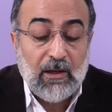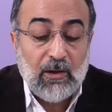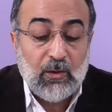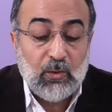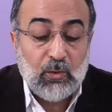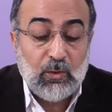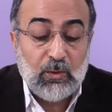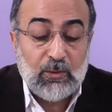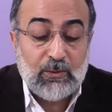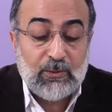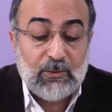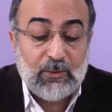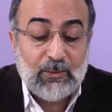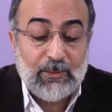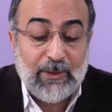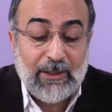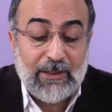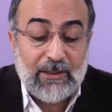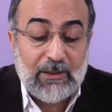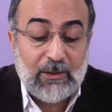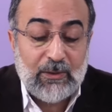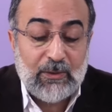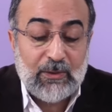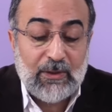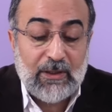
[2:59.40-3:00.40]
Kultu
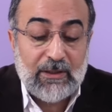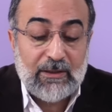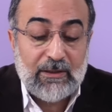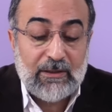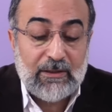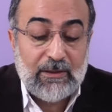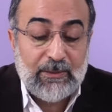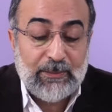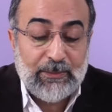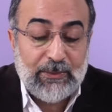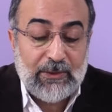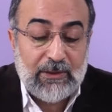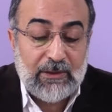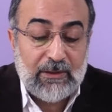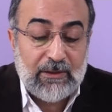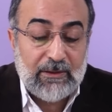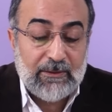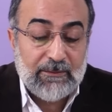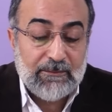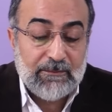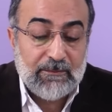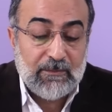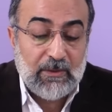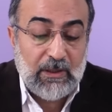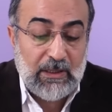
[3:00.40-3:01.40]
ben de ona dedim ki
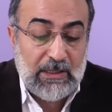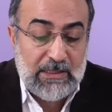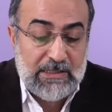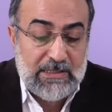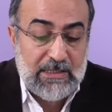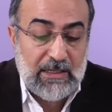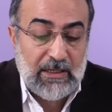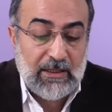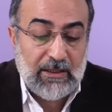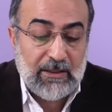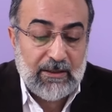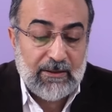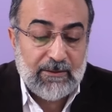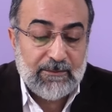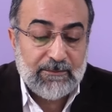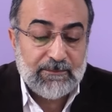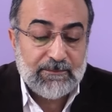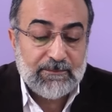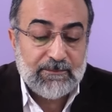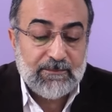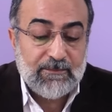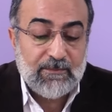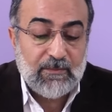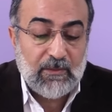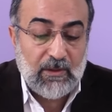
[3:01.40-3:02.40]
ecel.
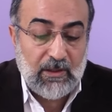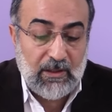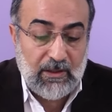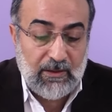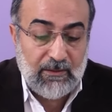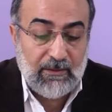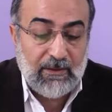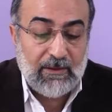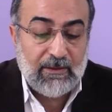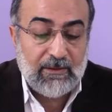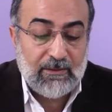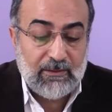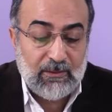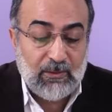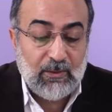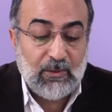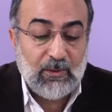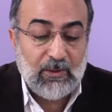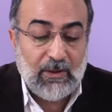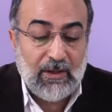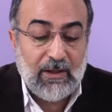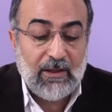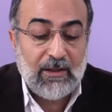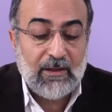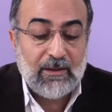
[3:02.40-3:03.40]
Evet
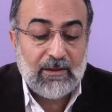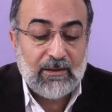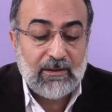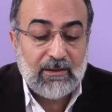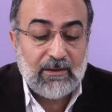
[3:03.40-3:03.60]
öyle.